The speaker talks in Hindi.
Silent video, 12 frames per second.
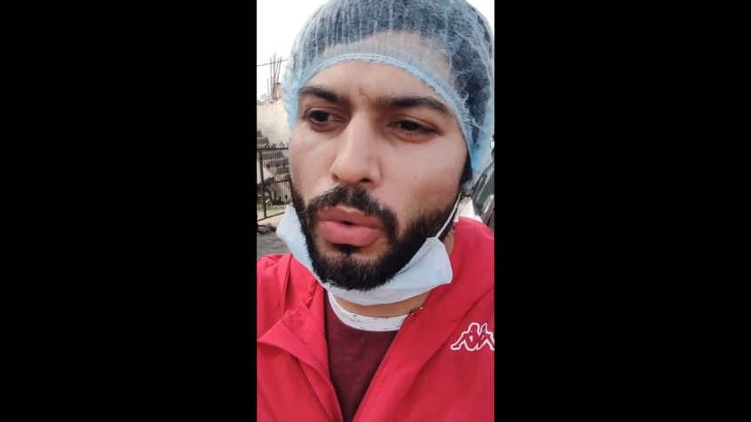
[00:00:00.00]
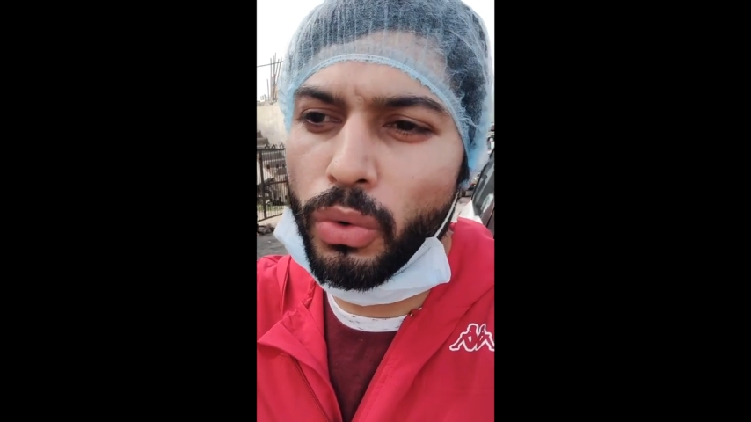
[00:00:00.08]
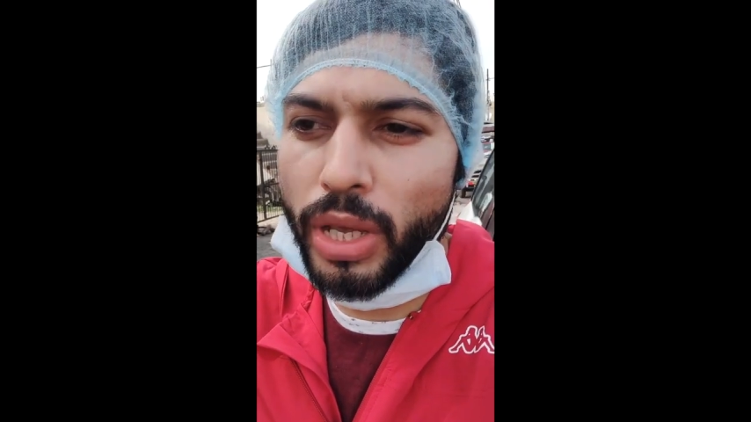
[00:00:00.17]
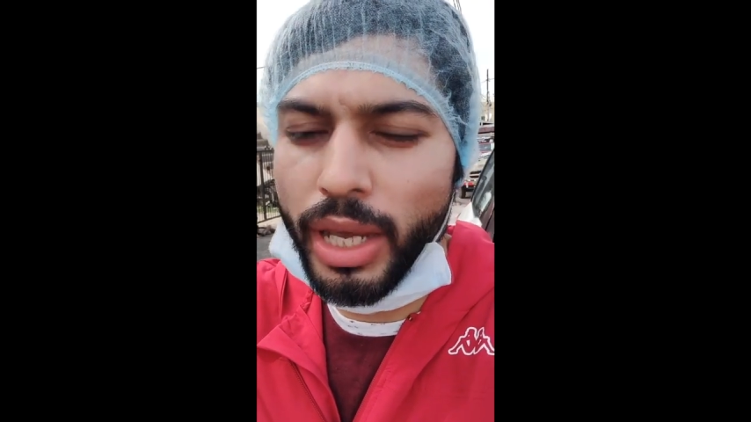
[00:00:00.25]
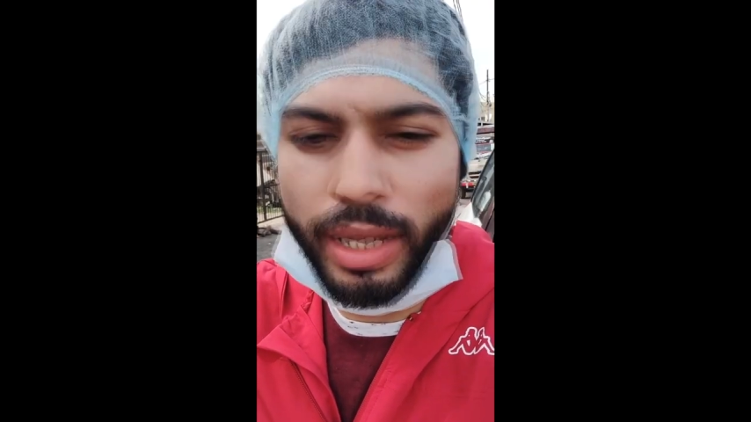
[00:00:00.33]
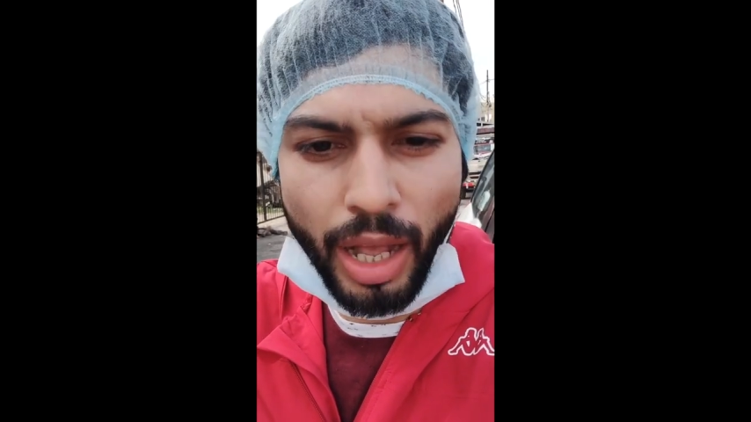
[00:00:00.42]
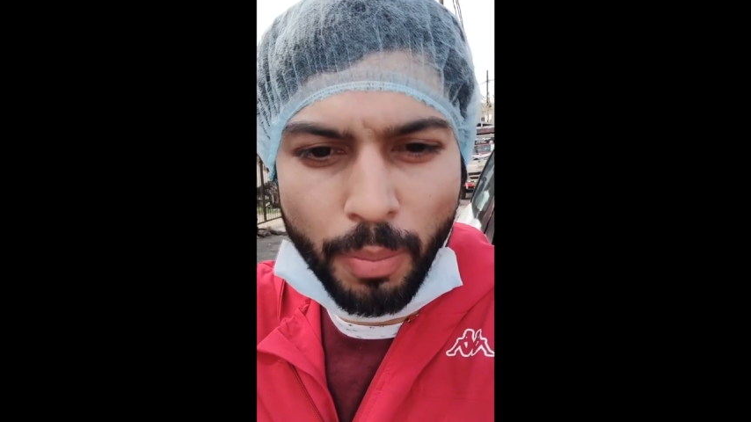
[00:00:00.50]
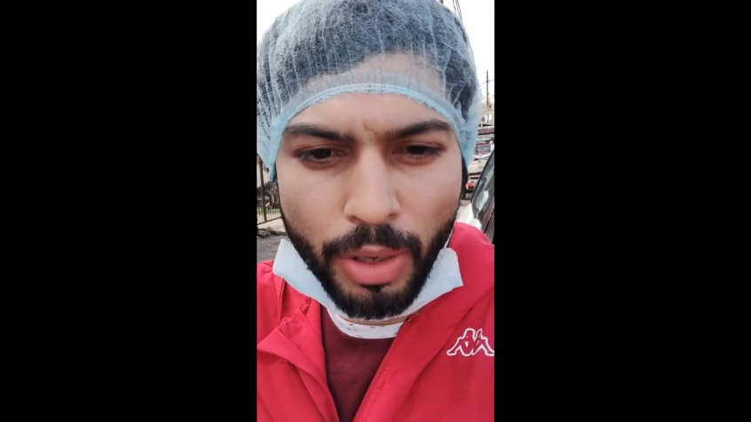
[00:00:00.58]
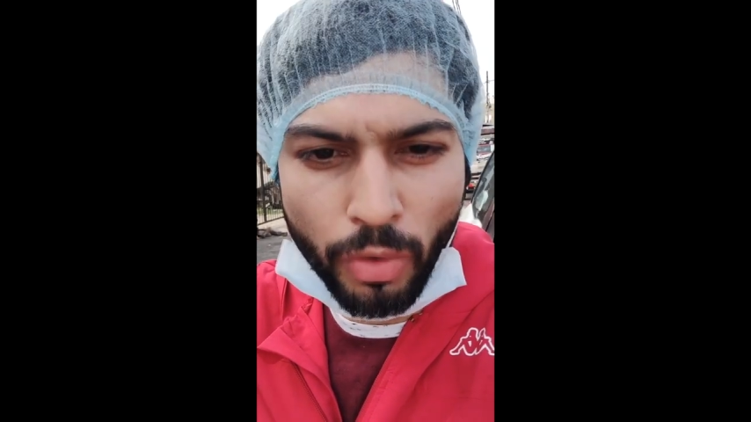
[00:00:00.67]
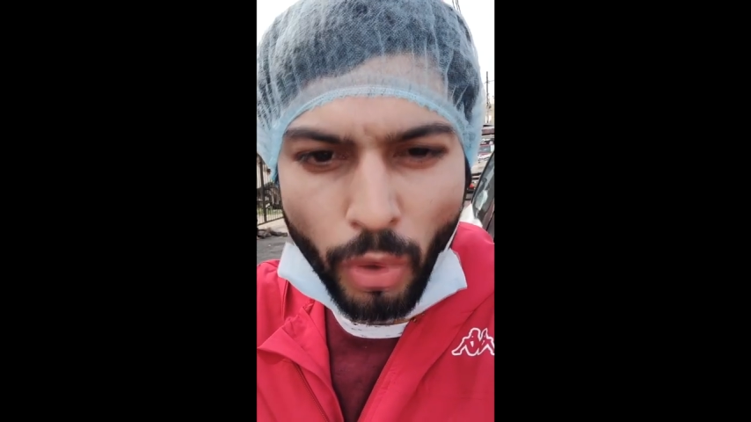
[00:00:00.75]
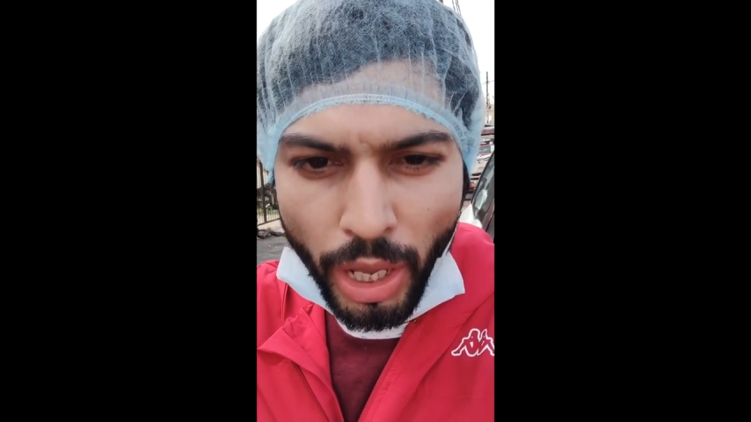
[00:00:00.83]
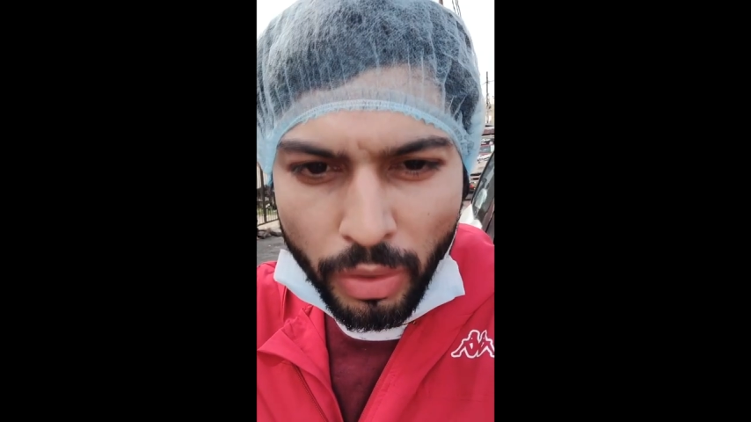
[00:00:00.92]
उनके यहाँ
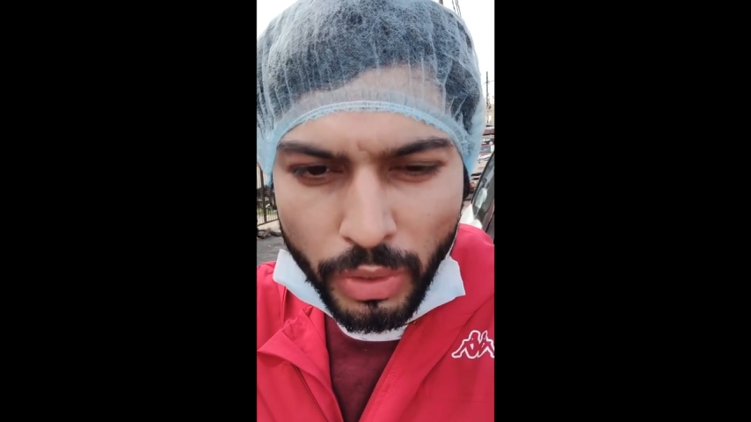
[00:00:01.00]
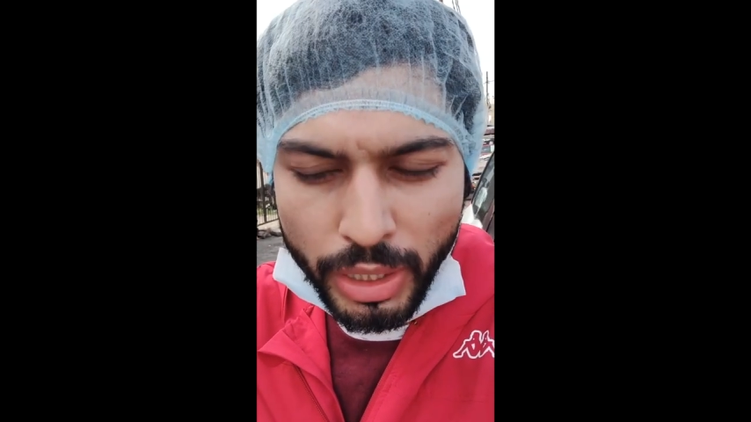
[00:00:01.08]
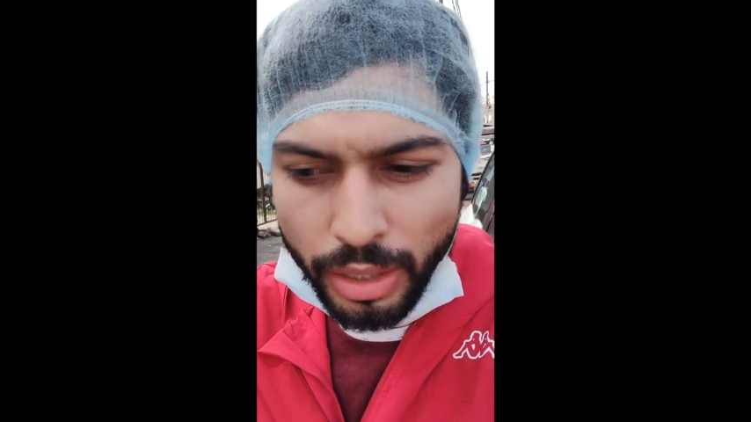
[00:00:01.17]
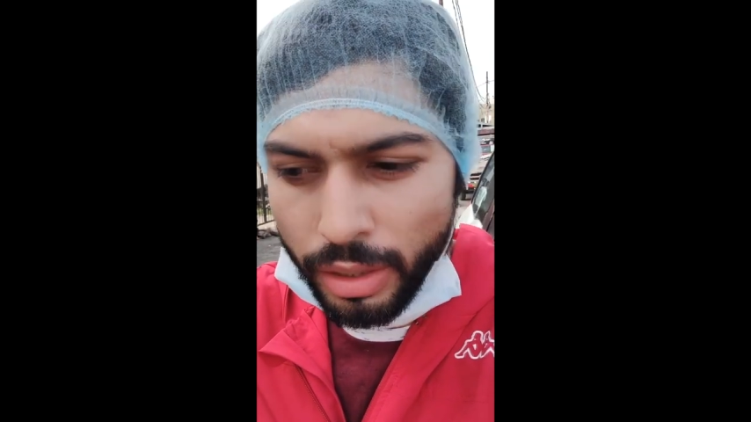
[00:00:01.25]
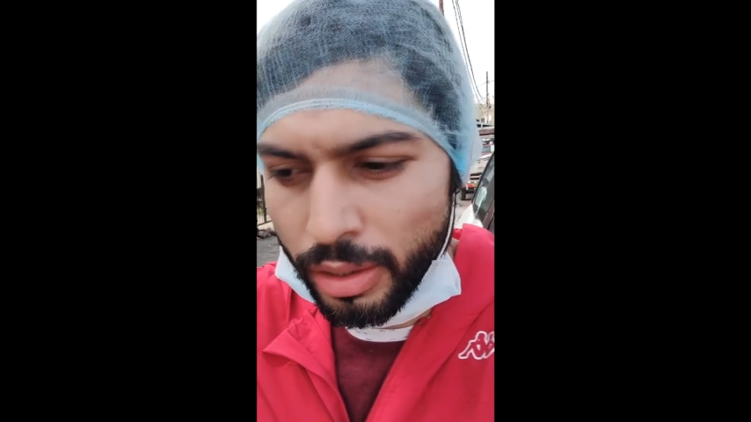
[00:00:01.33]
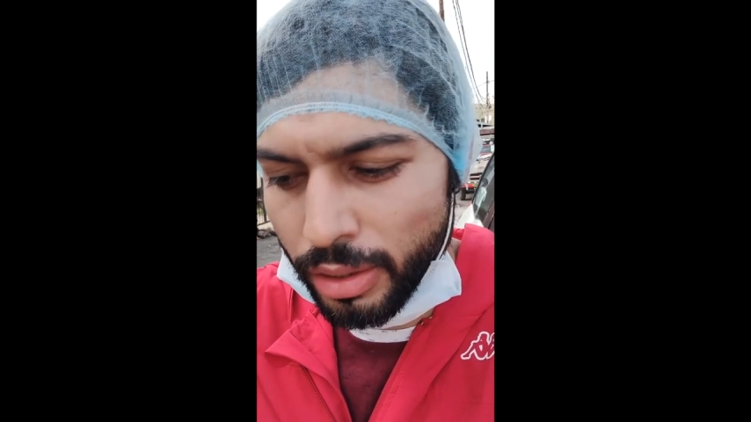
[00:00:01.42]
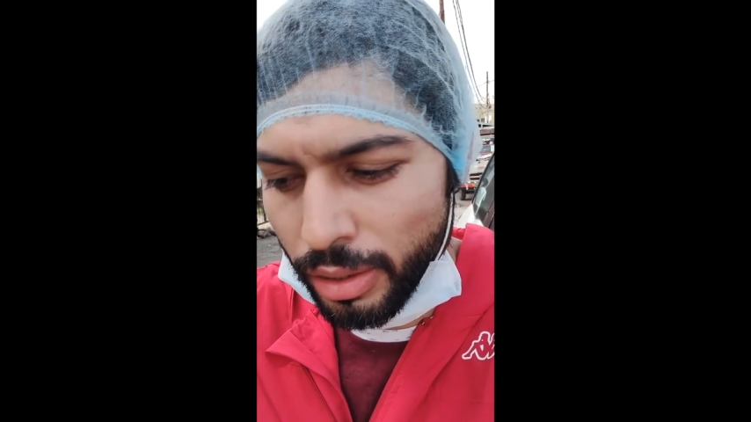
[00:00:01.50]
पर वो आए हुए थे